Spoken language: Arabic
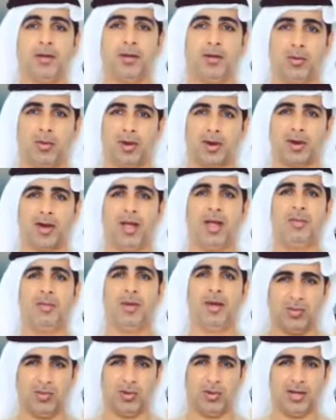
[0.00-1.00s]
هو
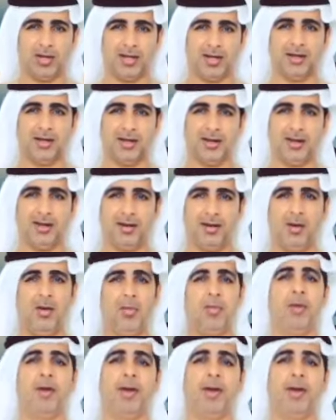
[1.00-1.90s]
الرحمة والحب